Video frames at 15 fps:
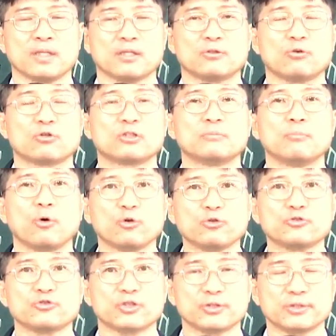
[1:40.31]
그리고 그
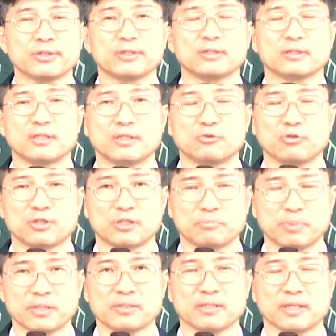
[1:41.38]
모든 죄들은 그리스도의
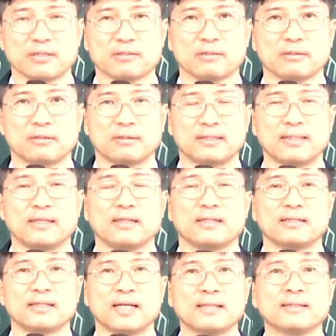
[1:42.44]
심판석에서
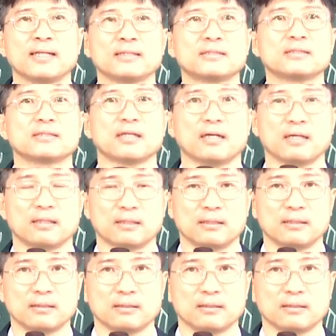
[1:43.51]
낱낱이 다